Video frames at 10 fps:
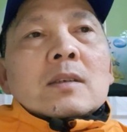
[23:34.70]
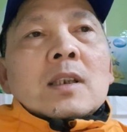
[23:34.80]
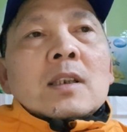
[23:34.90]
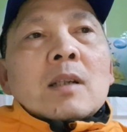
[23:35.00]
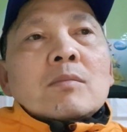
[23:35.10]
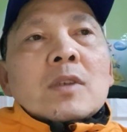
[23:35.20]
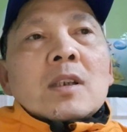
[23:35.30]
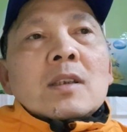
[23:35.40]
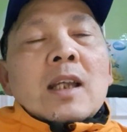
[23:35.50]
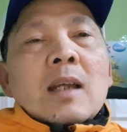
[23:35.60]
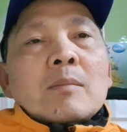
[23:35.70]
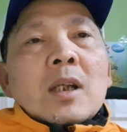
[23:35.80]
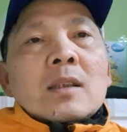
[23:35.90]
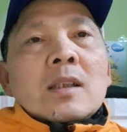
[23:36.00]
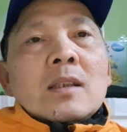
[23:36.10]
thì trong thời gian
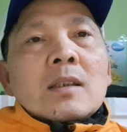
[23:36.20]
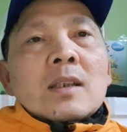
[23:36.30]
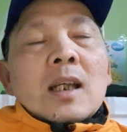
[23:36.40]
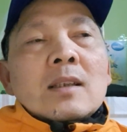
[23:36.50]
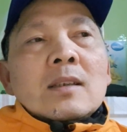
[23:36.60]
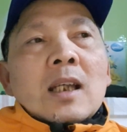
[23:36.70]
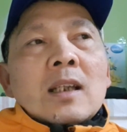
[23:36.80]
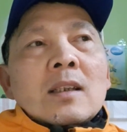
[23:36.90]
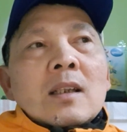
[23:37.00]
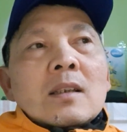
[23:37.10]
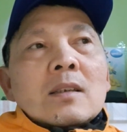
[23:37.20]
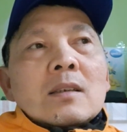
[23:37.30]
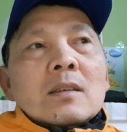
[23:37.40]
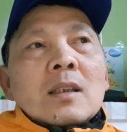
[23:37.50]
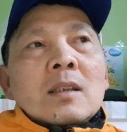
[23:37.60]
mà chia ra như vậy á,
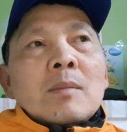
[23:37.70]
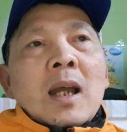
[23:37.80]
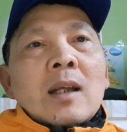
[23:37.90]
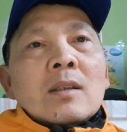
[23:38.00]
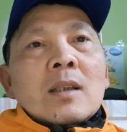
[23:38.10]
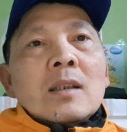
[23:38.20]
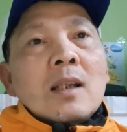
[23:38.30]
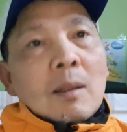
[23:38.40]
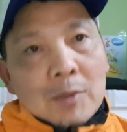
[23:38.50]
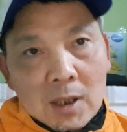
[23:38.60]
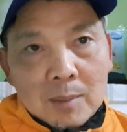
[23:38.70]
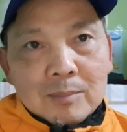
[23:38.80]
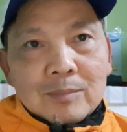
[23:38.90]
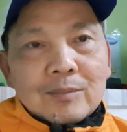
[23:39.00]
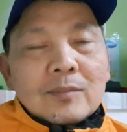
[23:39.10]
thì bạn có thể đi làm thêm
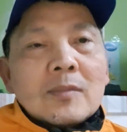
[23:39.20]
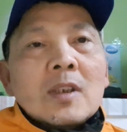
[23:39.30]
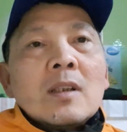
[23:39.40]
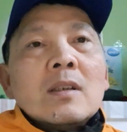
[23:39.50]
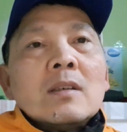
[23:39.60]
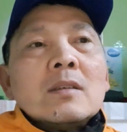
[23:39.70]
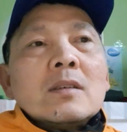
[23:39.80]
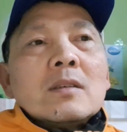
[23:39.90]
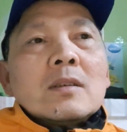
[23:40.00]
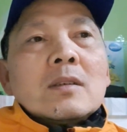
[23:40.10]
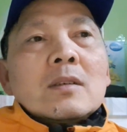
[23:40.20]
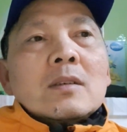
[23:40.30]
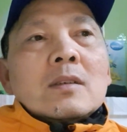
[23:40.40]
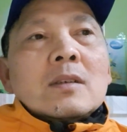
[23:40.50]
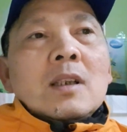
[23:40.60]
đó
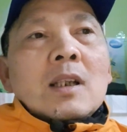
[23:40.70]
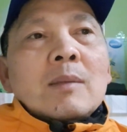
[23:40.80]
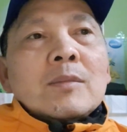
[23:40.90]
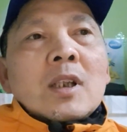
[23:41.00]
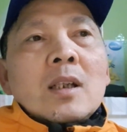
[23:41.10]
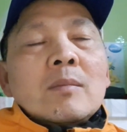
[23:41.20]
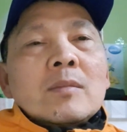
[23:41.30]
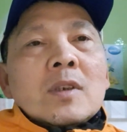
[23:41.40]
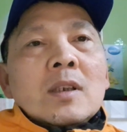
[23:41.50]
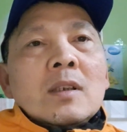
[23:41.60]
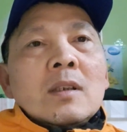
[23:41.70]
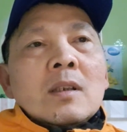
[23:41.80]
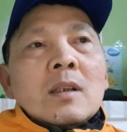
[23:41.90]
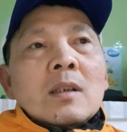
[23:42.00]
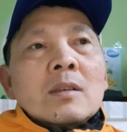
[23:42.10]
đi làm thêm thì
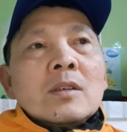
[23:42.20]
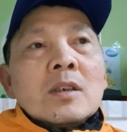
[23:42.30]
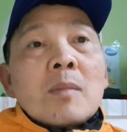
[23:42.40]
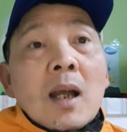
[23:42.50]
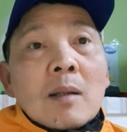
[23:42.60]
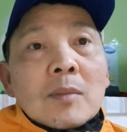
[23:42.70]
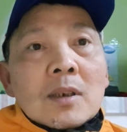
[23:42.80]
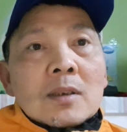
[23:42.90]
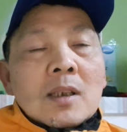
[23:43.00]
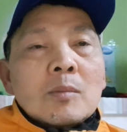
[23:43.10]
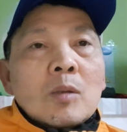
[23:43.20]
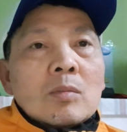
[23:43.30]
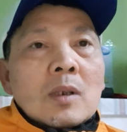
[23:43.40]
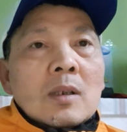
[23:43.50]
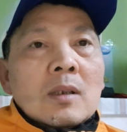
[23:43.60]
ờ, dưới 30 tiếng một
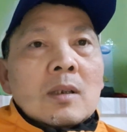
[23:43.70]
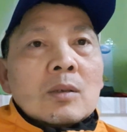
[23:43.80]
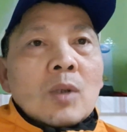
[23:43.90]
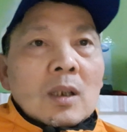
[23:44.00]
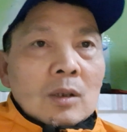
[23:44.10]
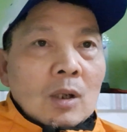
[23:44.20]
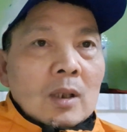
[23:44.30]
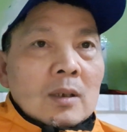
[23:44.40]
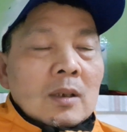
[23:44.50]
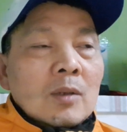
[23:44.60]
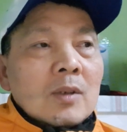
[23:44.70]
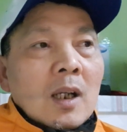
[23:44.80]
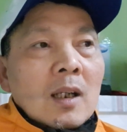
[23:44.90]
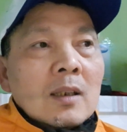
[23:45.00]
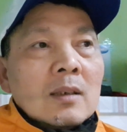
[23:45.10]
ờ, tuần thôi nếu
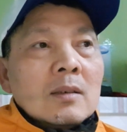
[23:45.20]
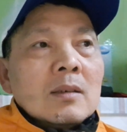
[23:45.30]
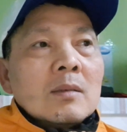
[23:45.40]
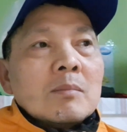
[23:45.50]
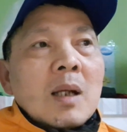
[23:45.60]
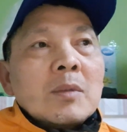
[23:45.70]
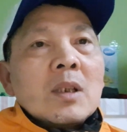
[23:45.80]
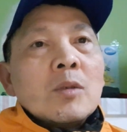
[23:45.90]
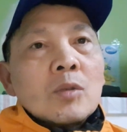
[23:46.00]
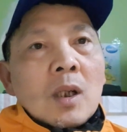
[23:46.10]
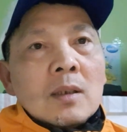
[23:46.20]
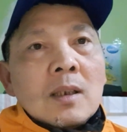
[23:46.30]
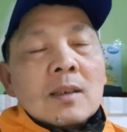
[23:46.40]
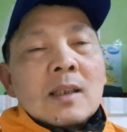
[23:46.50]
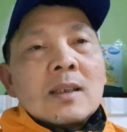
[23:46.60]
trên 30 tiếng một tuần
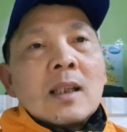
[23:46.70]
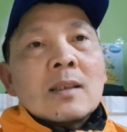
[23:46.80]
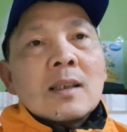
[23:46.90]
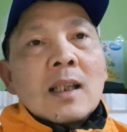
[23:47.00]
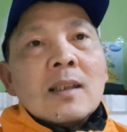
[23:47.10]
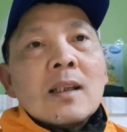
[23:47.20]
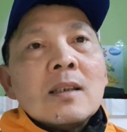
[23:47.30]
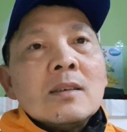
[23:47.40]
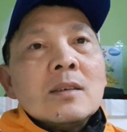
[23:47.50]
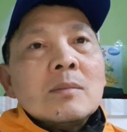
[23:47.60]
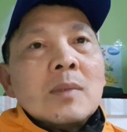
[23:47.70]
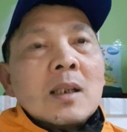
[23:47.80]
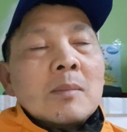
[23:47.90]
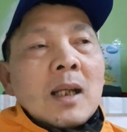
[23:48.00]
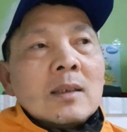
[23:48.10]
thì người ta sẽ lấy cái lương
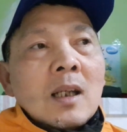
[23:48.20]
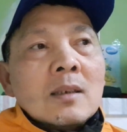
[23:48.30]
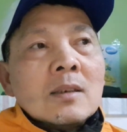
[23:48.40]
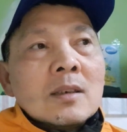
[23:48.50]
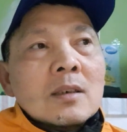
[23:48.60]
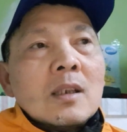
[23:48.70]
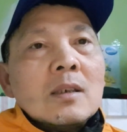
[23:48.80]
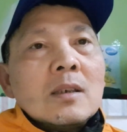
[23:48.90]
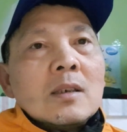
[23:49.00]
mà bạn nhận được đó